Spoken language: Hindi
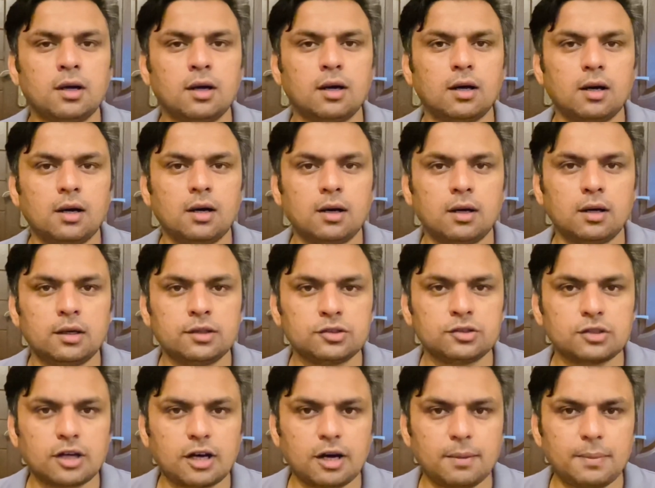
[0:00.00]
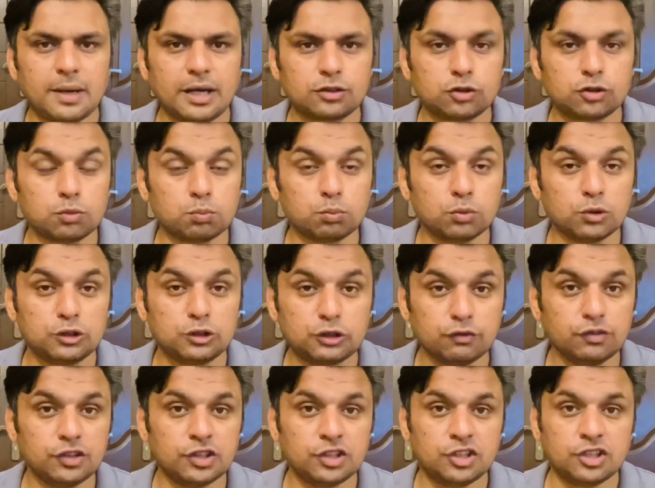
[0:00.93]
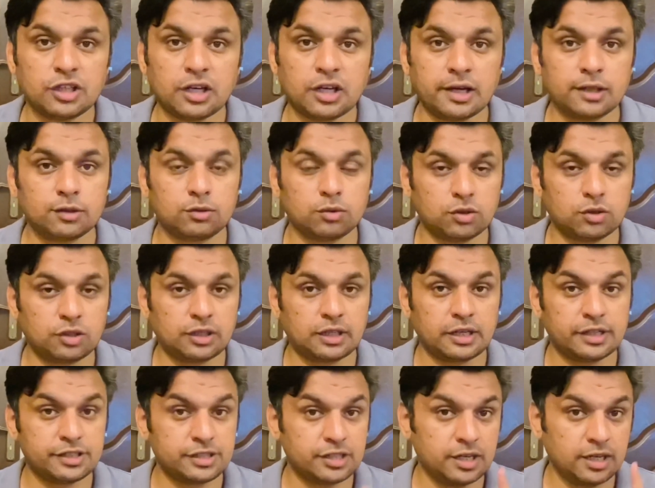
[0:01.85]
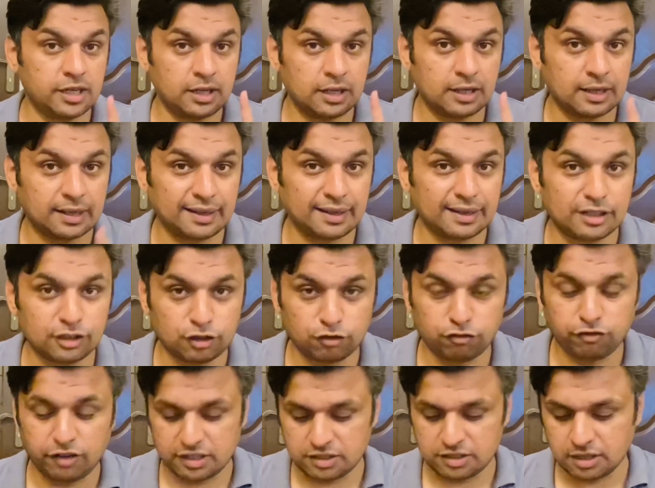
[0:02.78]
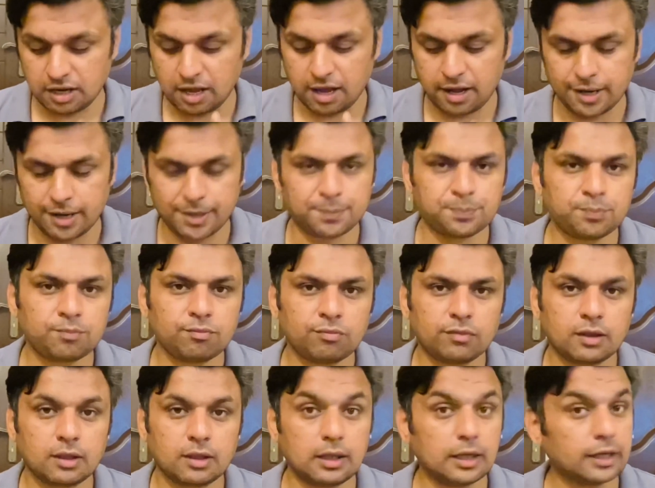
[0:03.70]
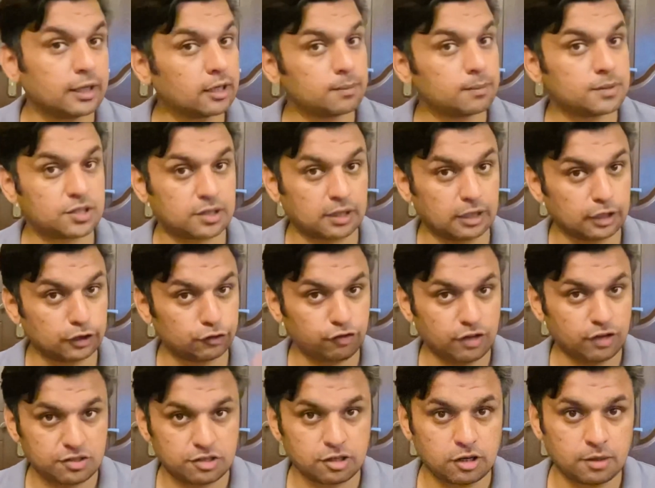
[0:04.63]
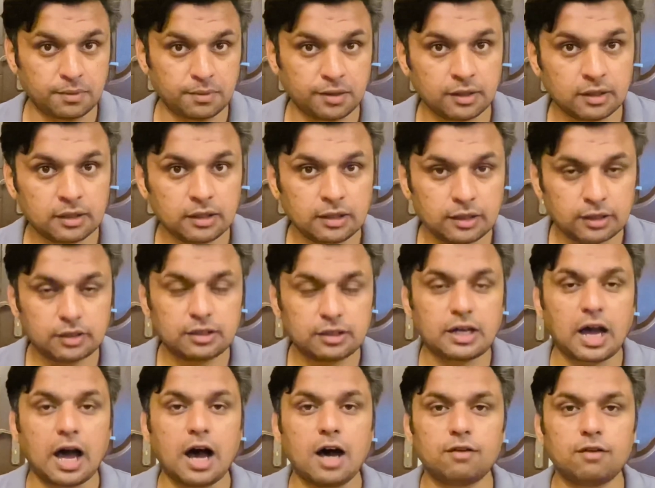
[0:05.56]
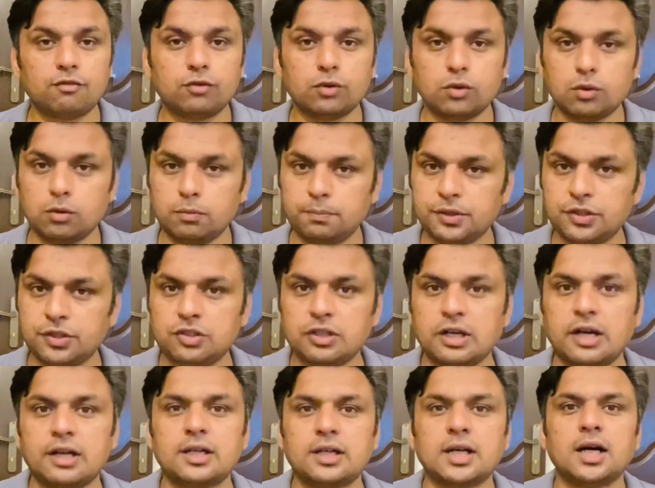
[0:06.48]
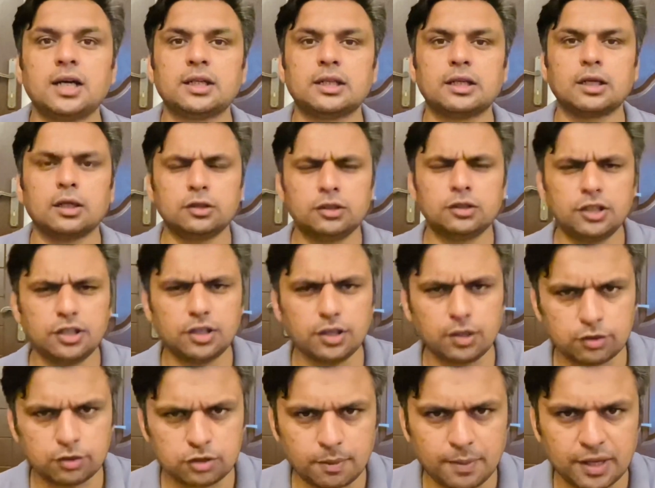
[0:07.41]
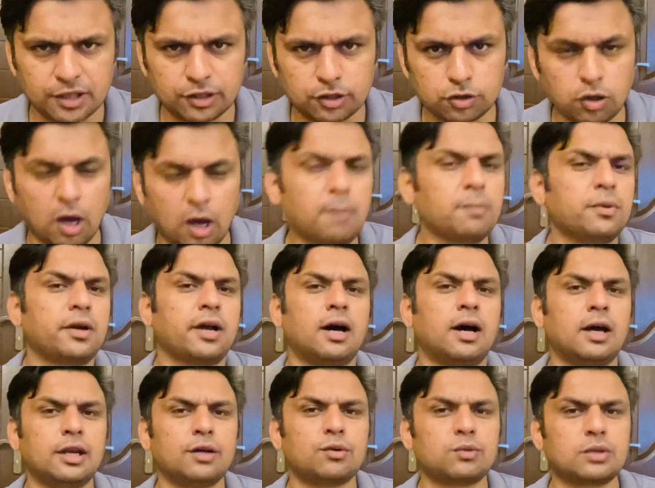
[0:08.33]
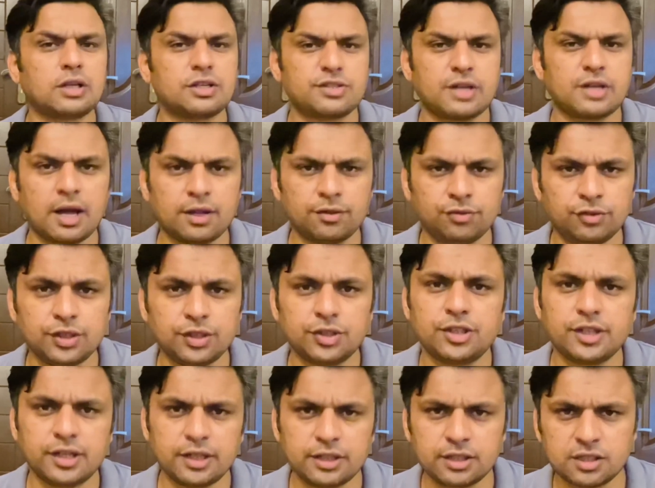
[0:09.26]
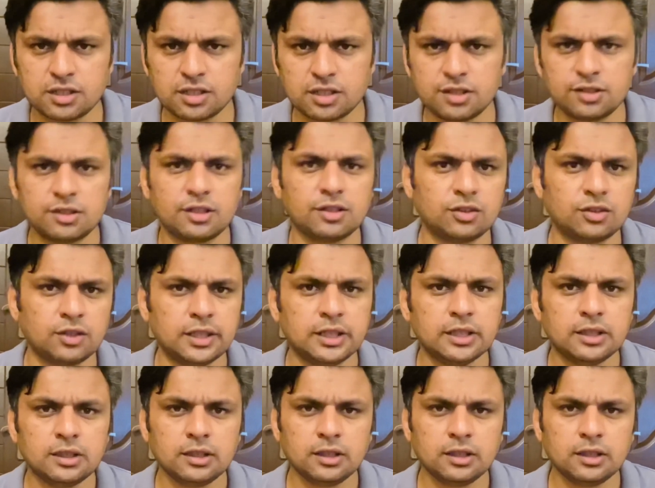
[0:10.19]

इंतबात को मुलतवी किया है तो उन्होंने कहा ये गलत फ़ैसला है लेकिन अब इस गलत फ़ैसले में क्या वो पी टी आई का या दीगर जमातें जो हम ख्याल हैं उनका साथ देते हैं या नहीं देते